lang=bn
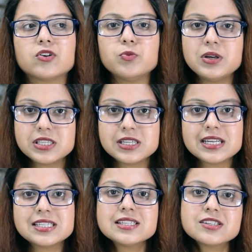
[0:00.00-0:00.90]
খুবই ইচ্ছা
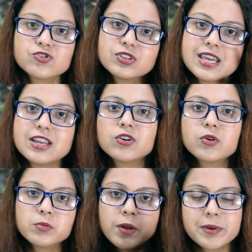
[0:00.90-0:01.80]
আছে যে যদি
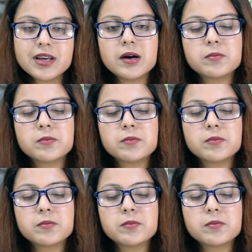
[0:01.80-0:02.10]
এইরকমভাবে